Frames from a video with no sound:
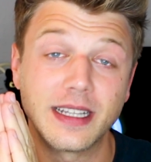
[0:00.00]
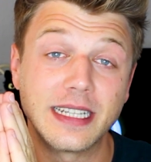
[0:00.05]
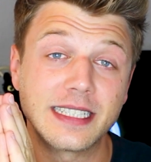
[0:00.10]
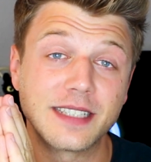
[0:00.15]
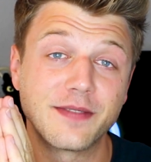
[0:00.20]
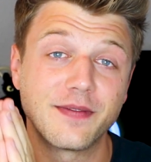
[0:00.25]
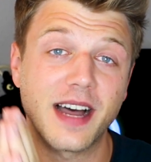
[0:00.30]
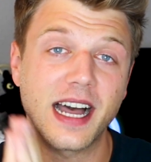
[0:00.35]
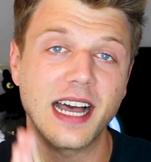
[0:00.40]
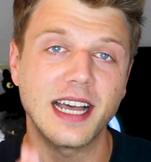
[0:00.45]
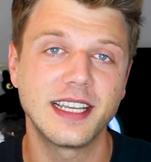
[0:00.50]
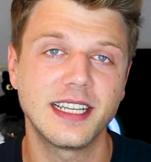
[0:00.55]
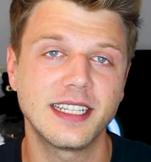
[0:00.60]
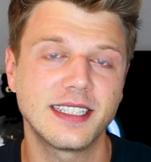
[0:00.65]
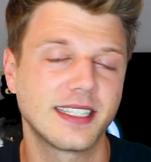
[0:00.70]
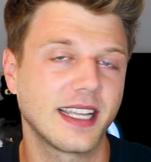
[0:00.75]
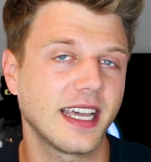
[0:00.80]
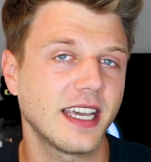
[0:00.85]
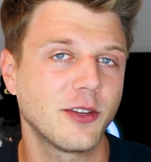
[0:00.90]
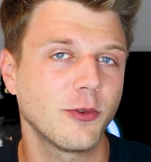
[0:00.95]
Es war
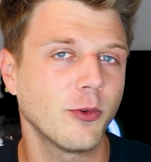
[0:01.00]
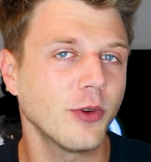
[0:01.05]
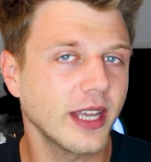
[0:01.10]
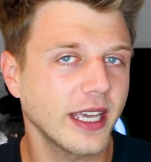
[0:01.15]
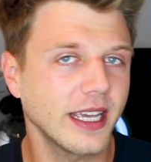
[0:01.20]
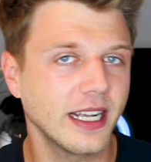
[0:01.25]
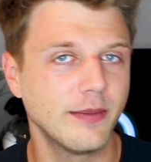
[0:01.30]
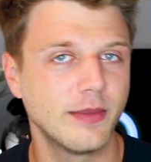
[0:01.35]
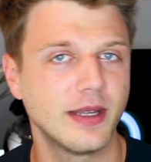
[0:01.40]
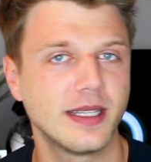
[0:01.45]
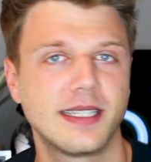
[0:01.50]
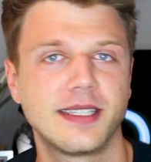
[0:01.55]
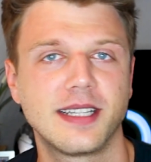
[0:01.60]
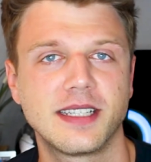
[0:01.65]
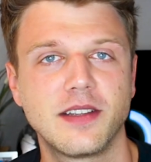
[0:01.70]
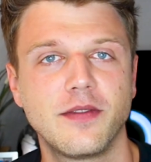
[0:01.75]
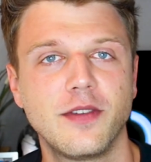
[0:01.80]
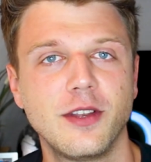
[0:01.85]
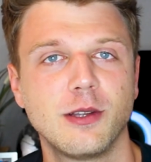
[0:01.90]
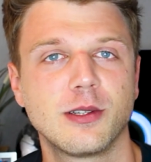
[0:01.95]
jetzt recht unregelmäßig,
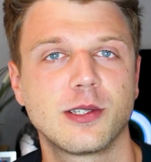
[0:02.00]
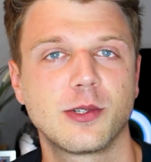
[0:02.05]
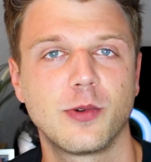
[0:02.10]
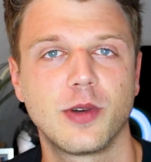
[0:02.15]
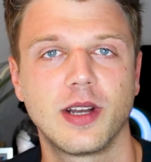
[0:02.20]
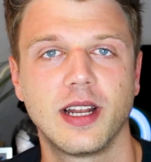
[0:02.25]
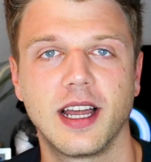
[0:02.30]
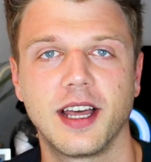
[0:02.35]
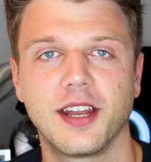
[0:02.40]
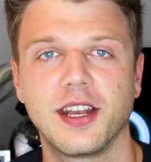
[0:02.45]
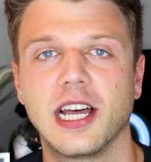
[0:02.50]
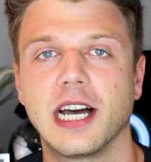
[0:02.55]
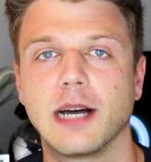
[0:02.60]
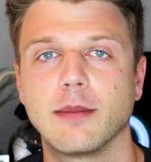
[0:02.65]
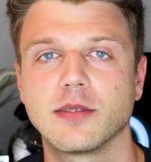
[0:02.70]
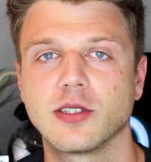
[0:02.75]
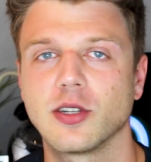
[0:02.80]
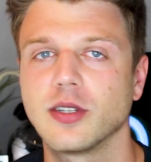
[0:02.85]
dass wir Videos hochgeladen haben.